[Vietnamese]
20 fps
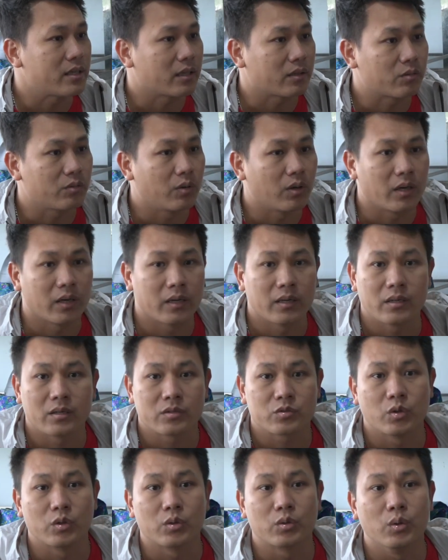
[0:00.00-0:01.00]
diện của
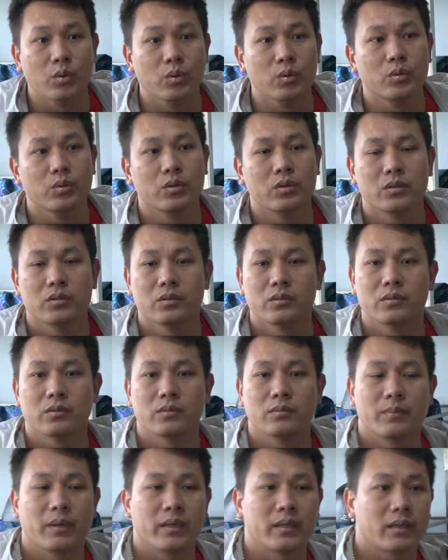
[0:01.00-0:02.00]
Xuân Thu
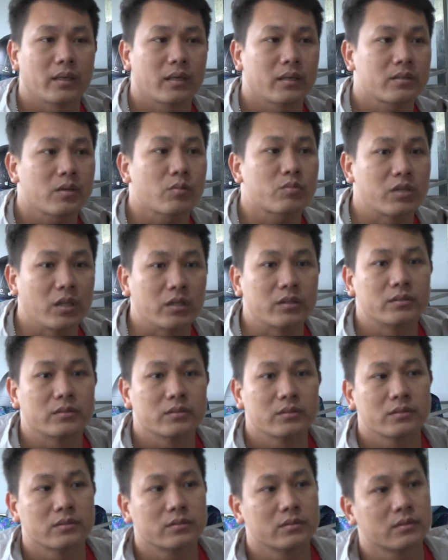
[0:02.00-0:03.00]
bên Sóc Sơn
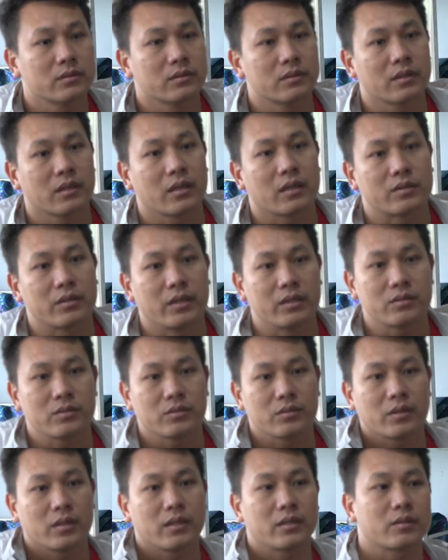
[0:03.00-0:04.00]
đây là đến
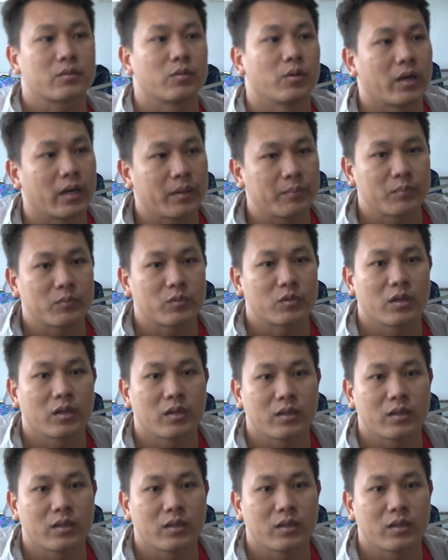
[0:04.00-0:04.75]
chỗ của em